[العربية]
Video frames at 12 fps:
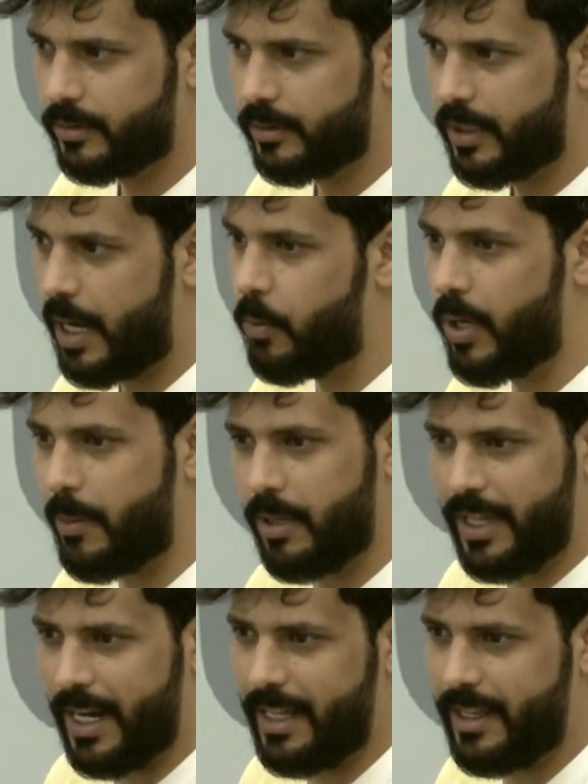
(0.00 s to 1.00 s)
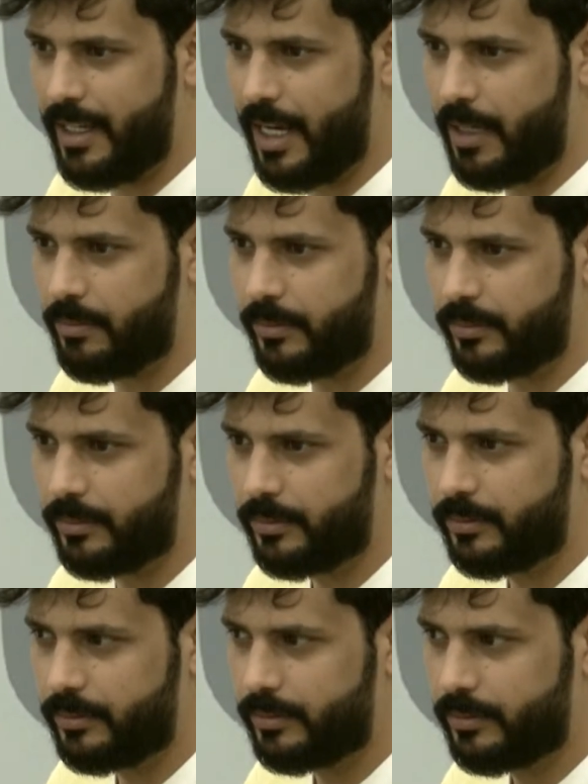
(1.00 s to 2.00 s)
او قبل ثلاث ايام
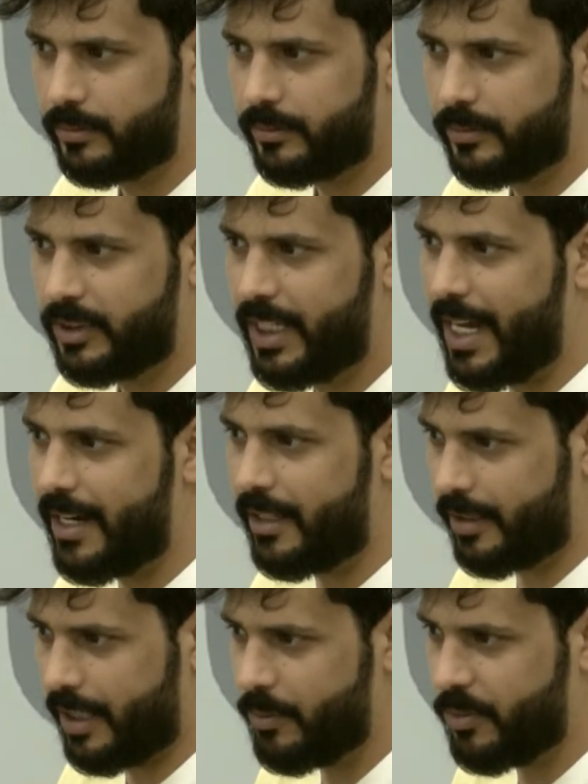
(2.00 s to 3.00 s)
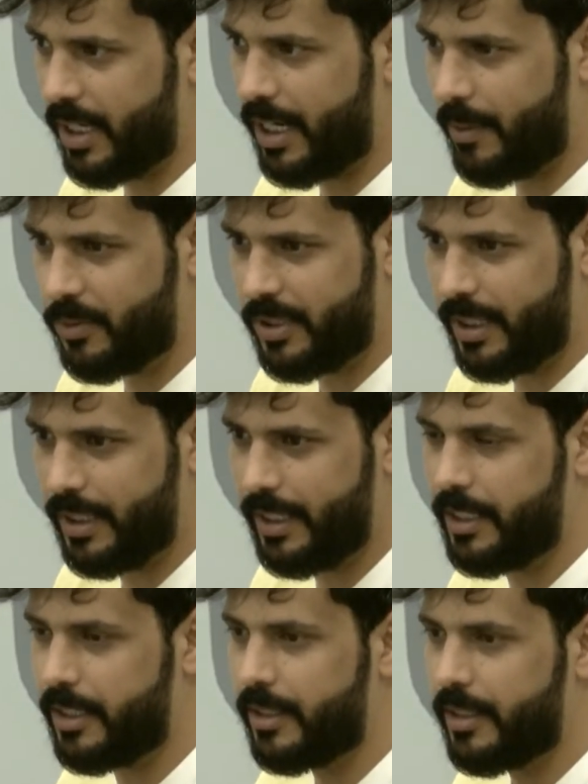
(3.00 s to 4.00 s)
كانت
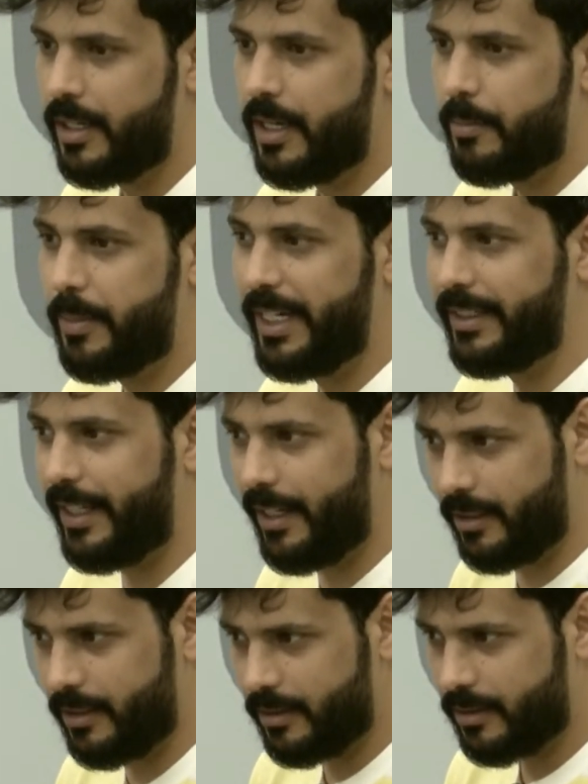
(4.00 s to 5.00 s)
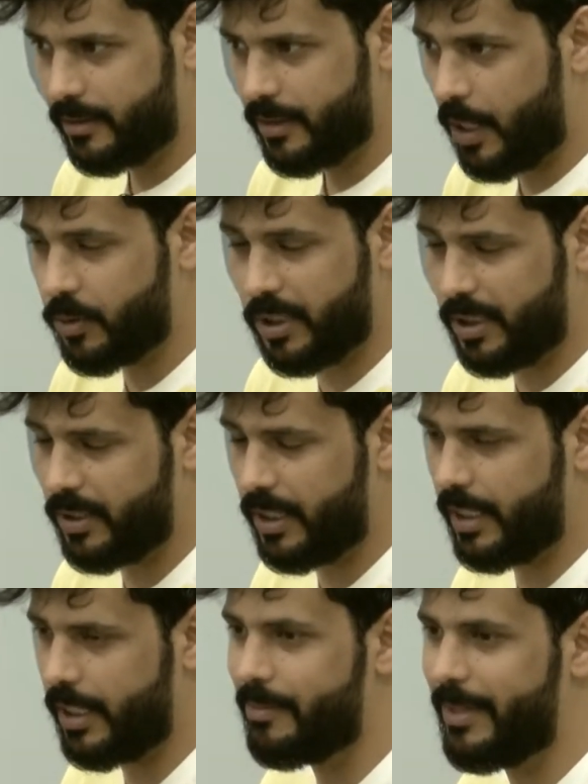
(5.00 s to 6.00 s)
35 بعدين او
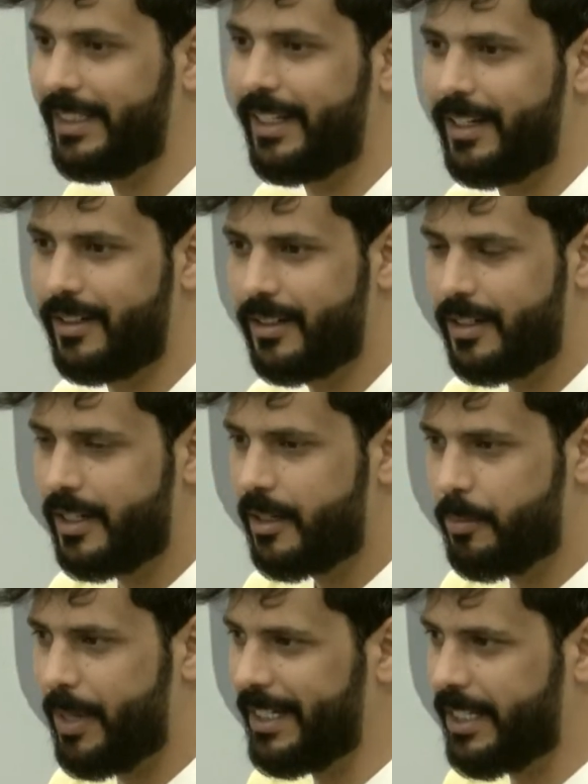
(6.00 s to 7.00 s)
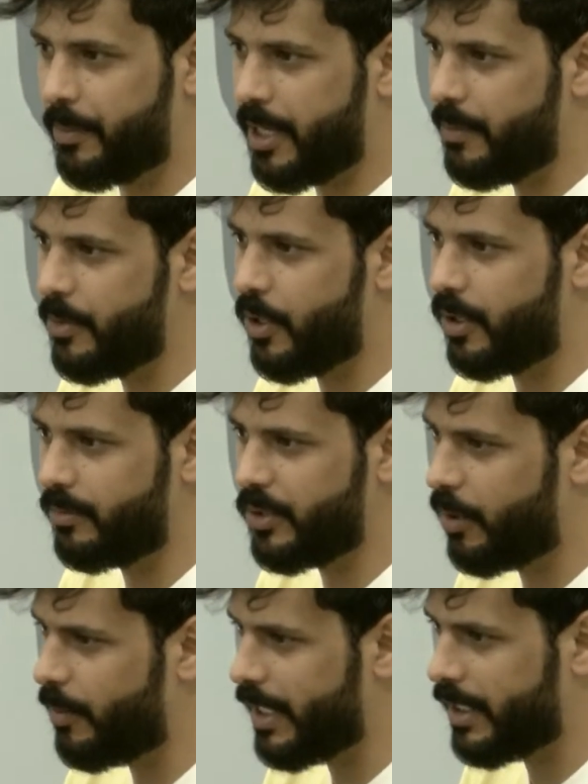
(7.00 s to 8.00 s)
36 بعدين بعدها بكم يوم
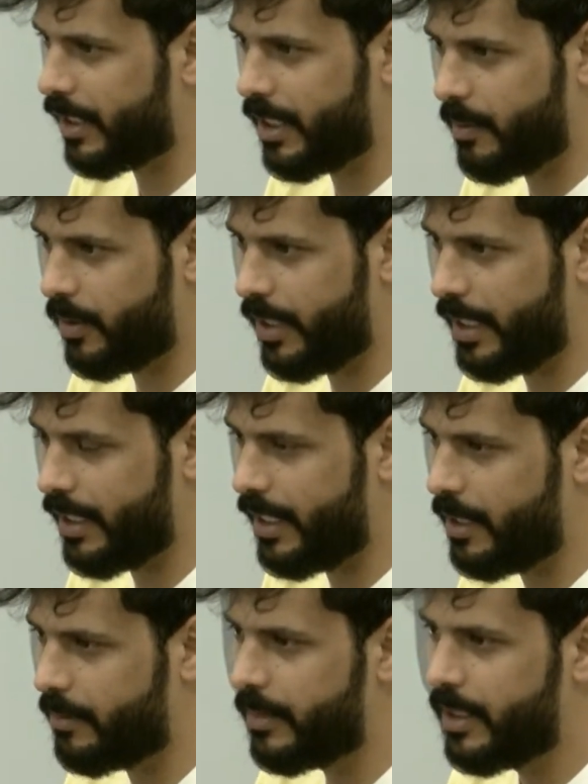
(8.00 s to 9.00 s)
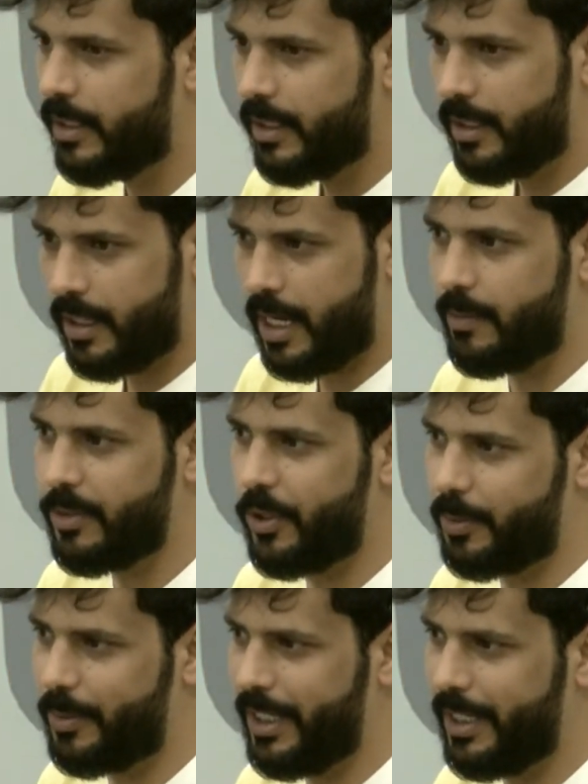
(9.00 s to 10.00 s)
يومين تقريبا ثلاث ايام
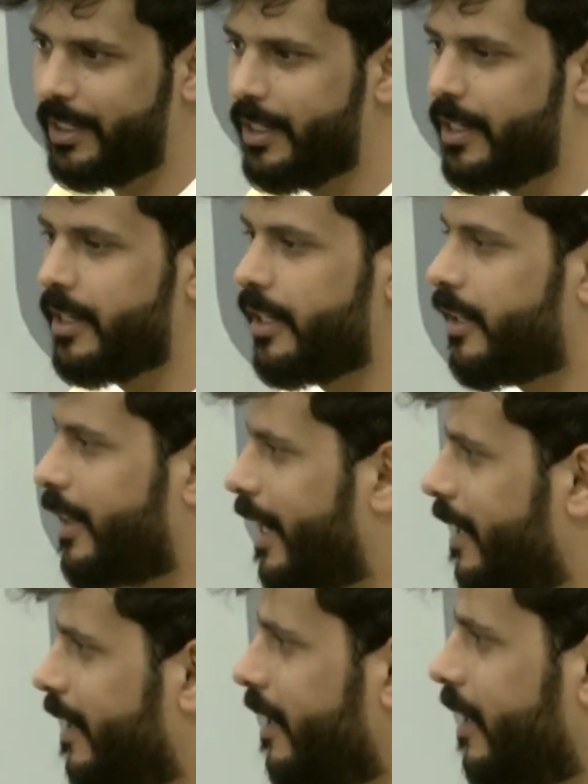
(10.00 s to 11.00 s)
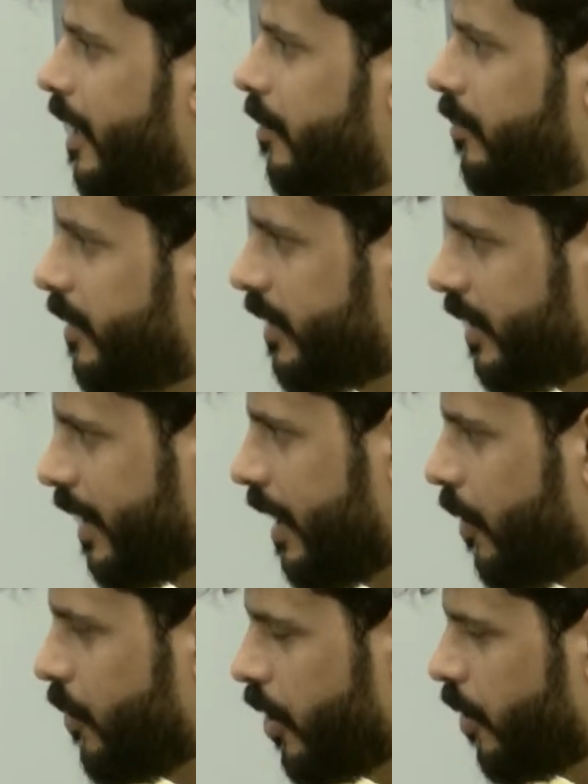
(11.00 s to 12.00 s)
45 ثلاث ايام
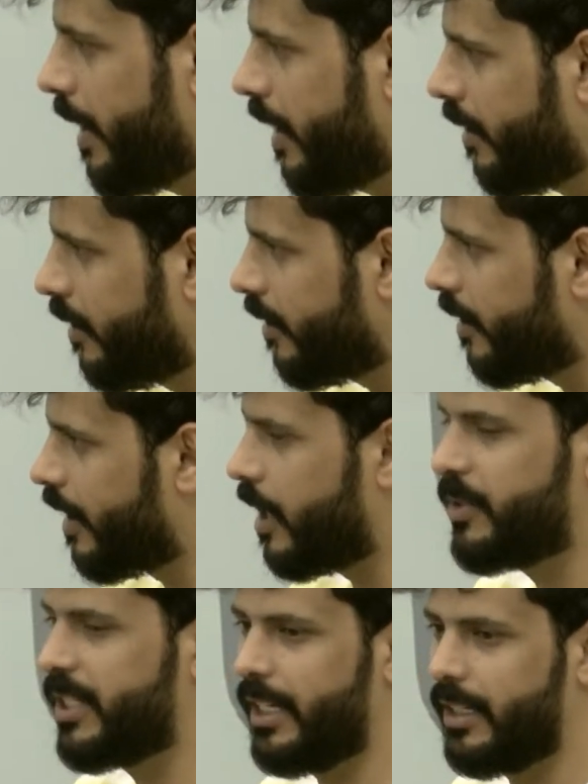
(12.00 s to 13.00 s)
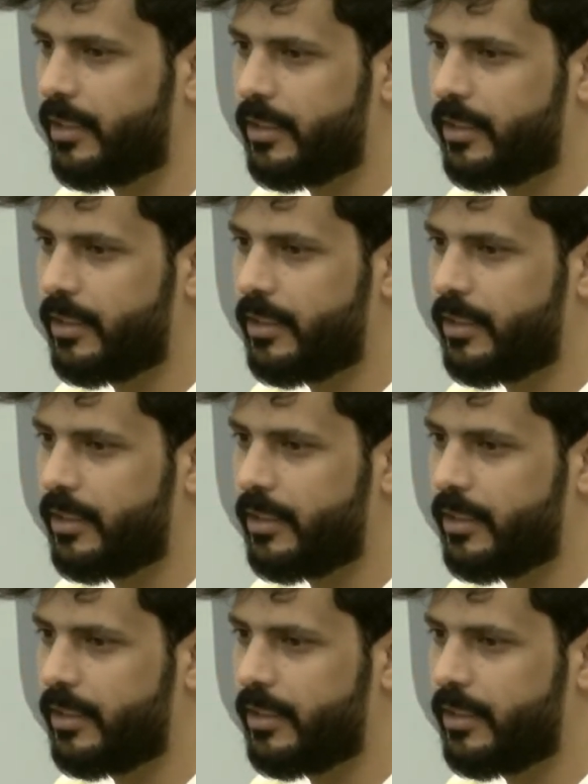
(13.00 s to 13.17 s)
او يومين 50